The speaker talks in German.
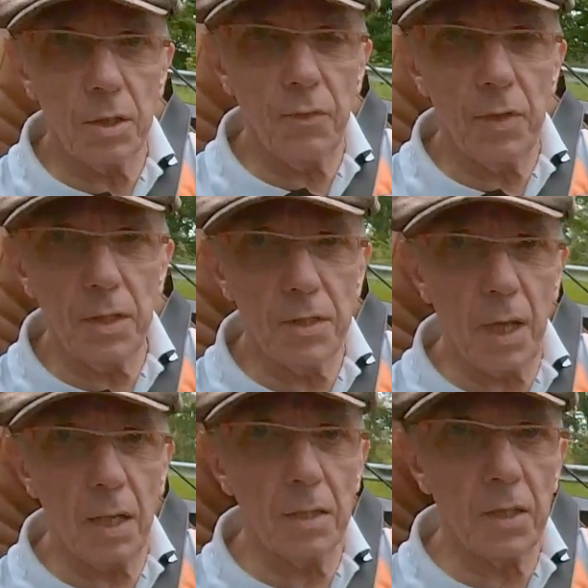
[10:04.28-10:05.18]
ich will nicht
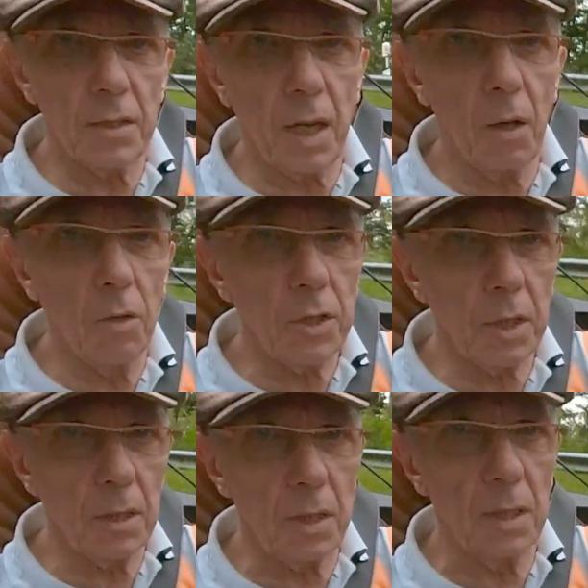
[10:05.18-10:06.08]
sagen, es hat
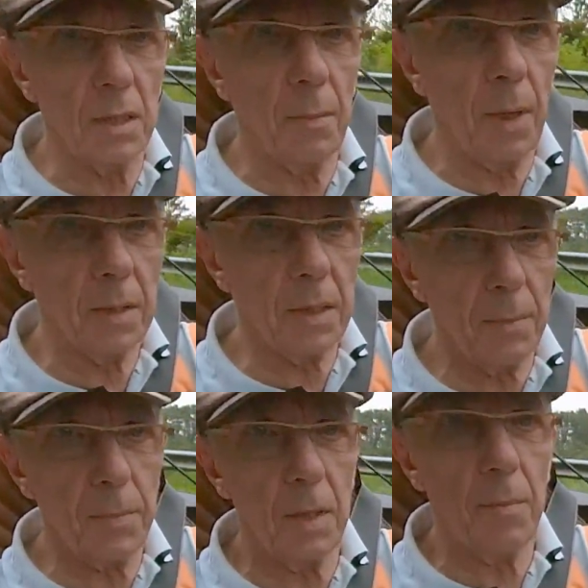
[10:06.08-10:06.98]
ausgedient, aber es
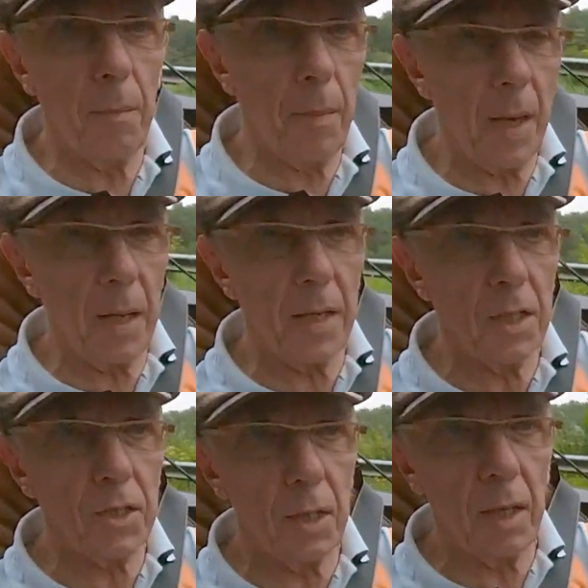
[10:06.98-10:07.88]
gibt immer mehr
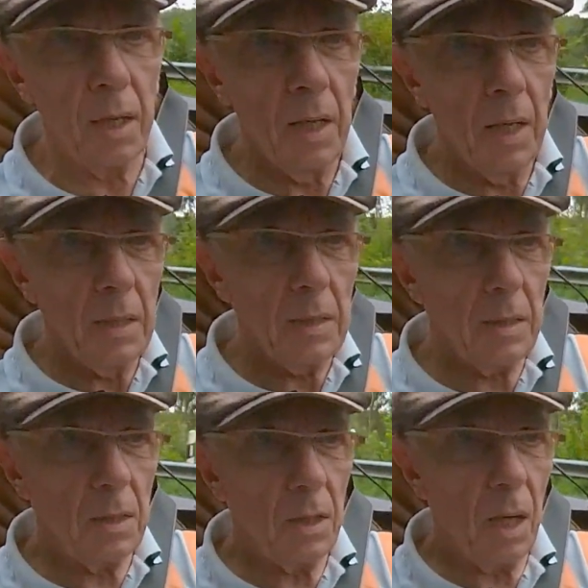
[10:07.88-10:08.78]
Hersteller, die sich